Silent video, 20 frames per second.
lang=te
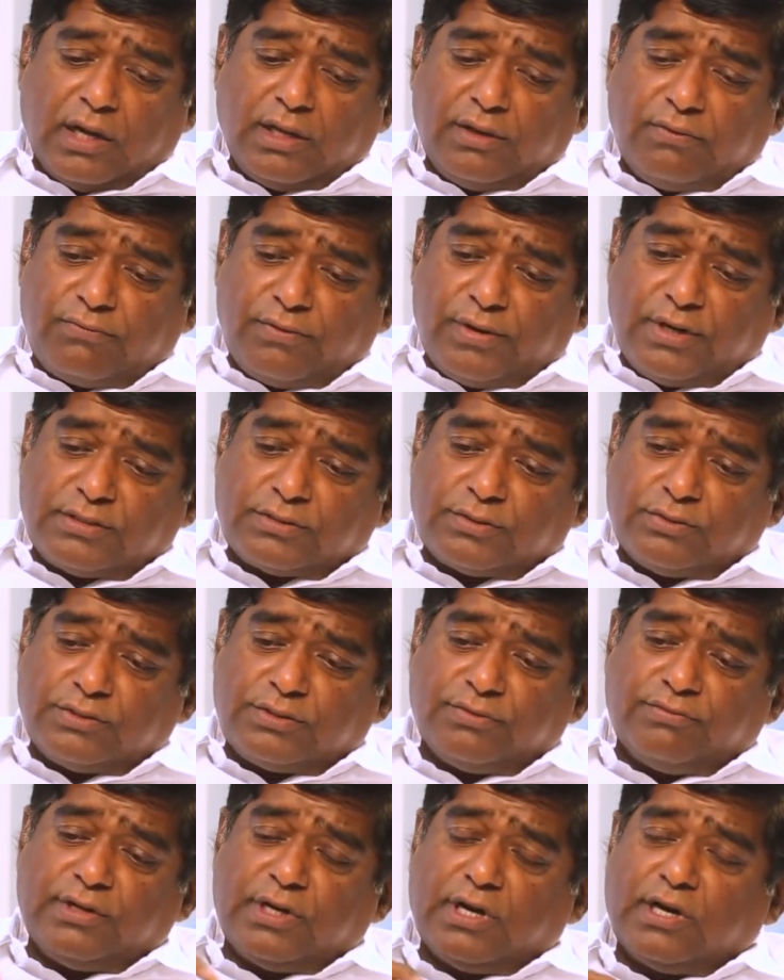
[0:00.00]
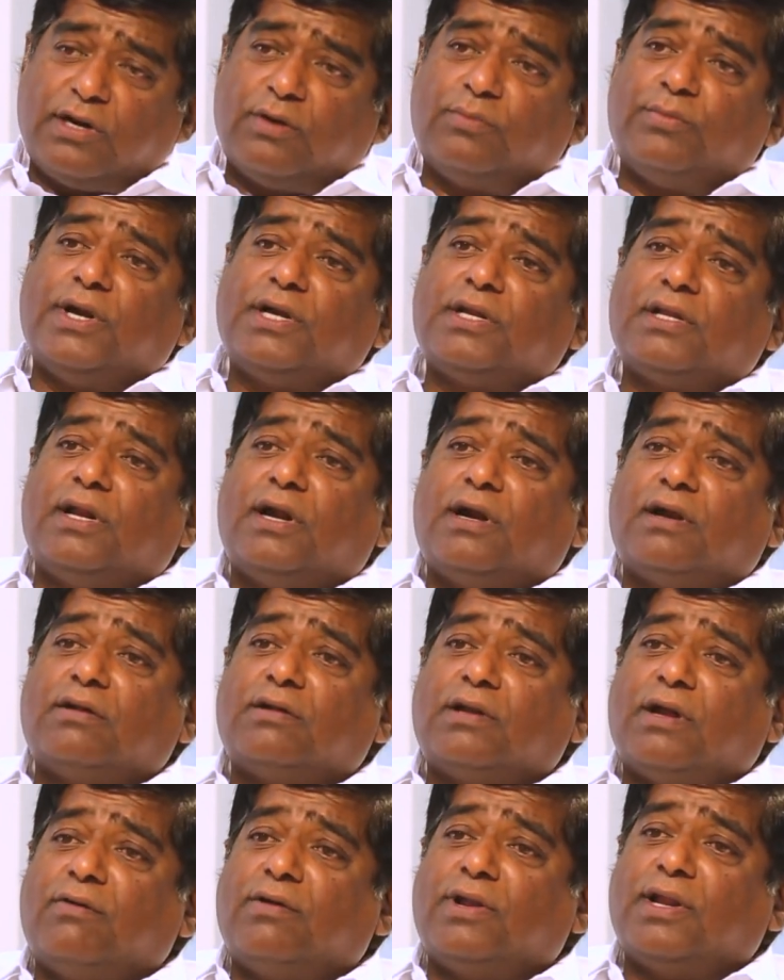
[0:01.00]
ఆ ఇన్ఫ్లుయెన్స్ నుంచి వీరాన్న బయటికి
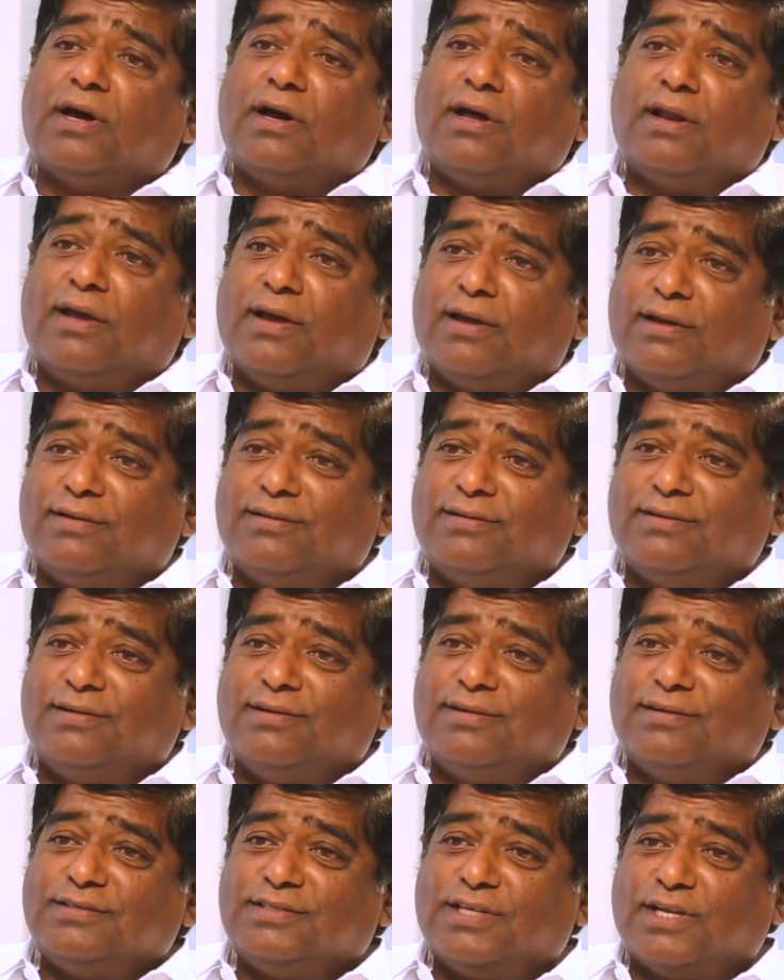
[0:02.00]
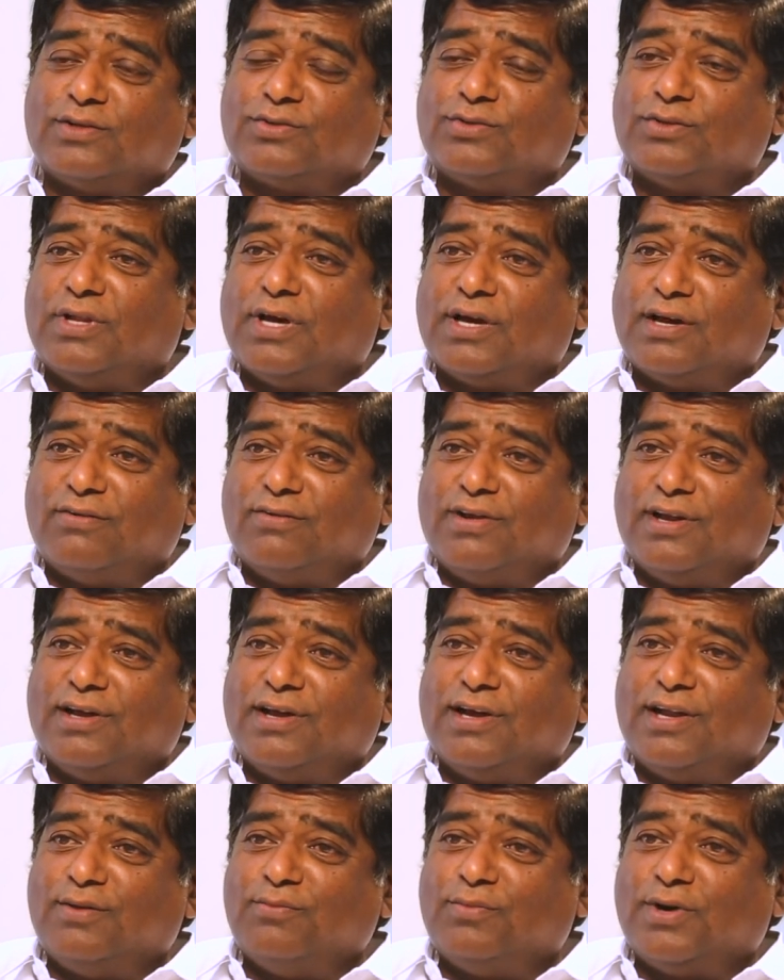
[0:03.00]
రావడం నా వల్ల కాలే చెరుకు సుధాకర్
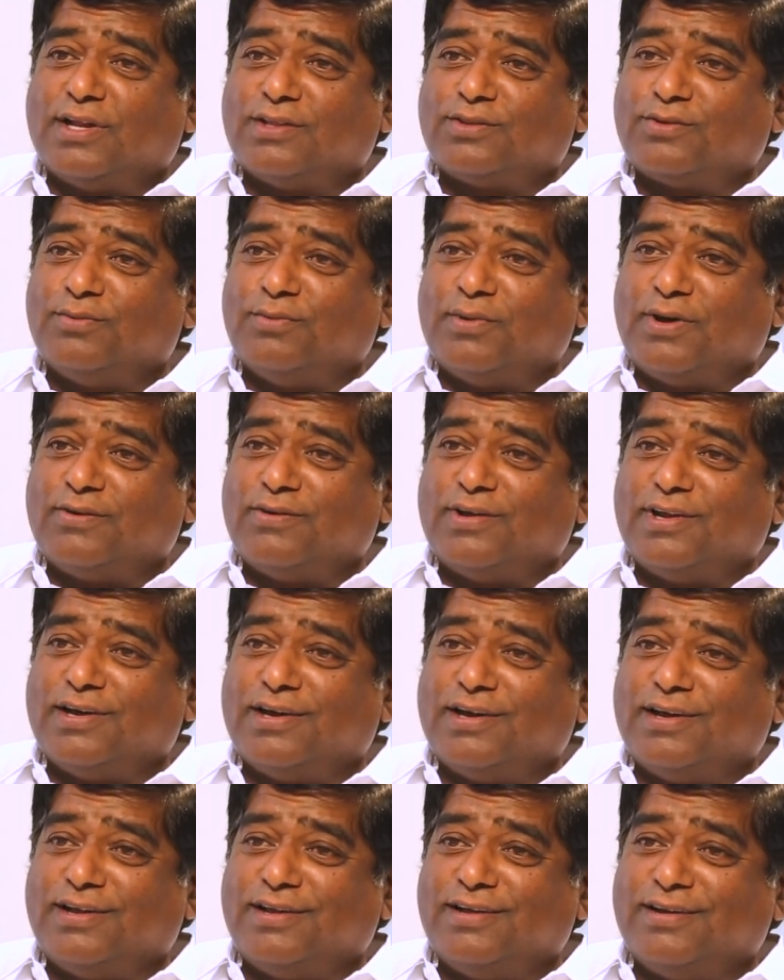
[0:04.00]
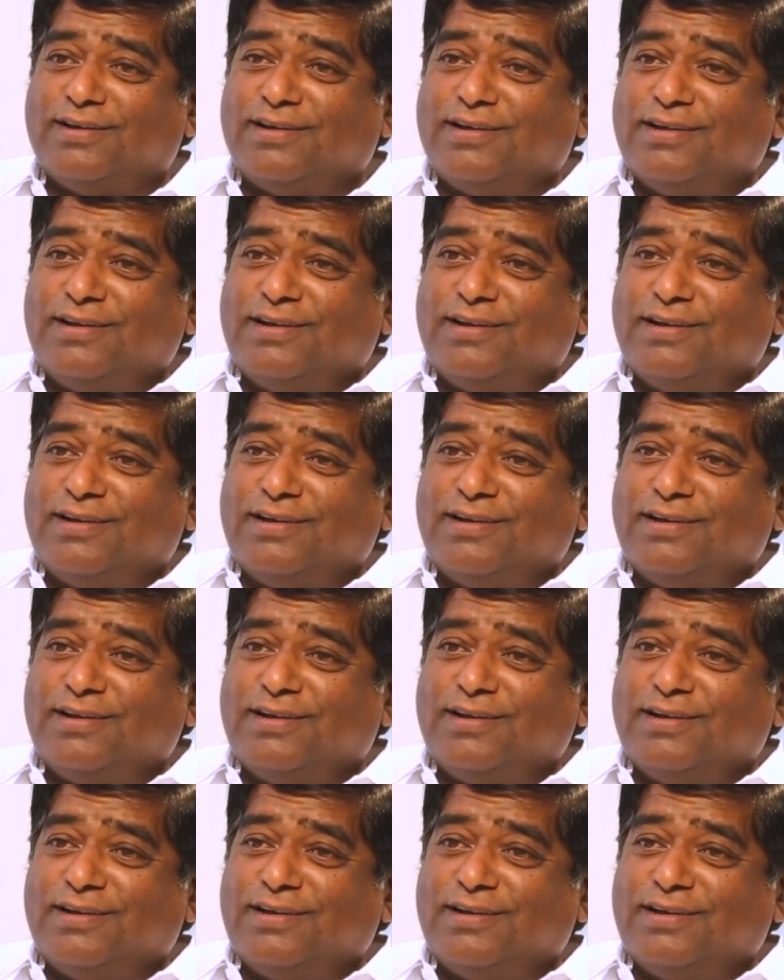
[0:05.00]
వల్ల కాలే భరత్ కుమార్ వల్ల కాలే